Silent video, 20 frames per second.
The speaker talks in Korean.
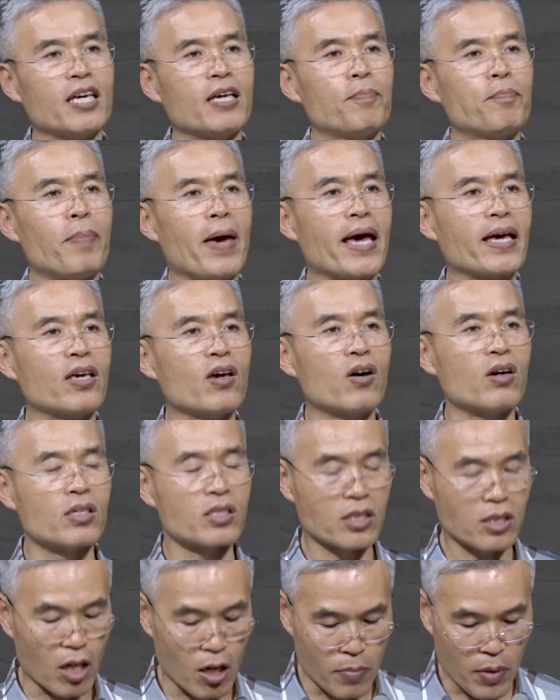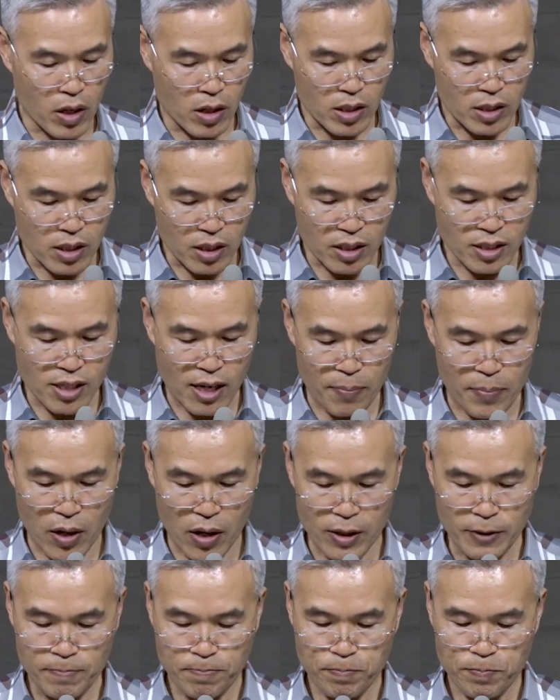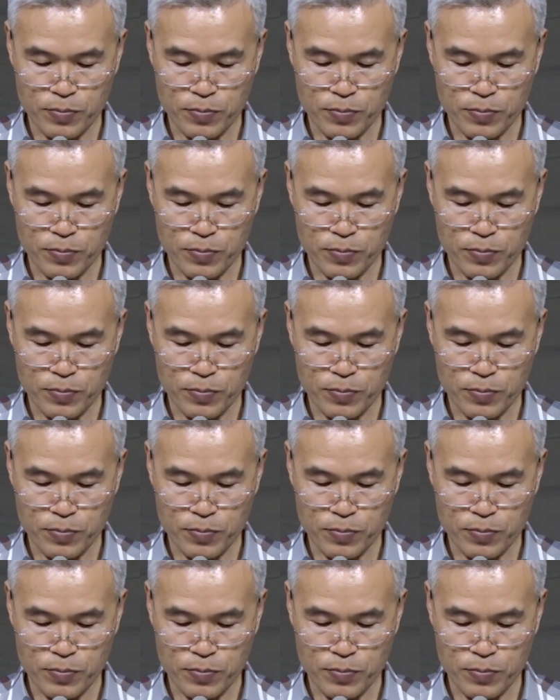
이 배경 설명을 드리자면